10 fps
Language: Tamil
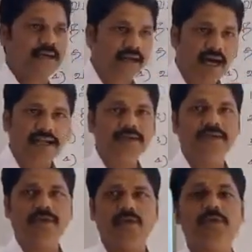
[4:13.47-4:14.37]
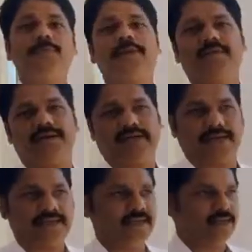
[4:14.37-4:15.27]
நான்கு உட்பிரிவுகளை
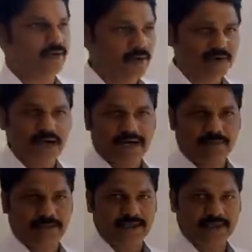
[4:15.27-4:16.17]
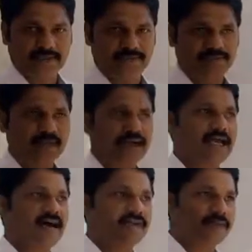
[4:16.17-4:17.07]
கொண்டு காணப்படுகிறது
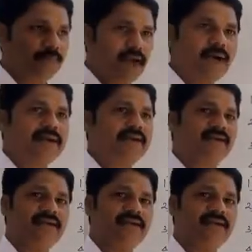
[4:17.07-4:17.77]
அதாவது பிராமணங்கள்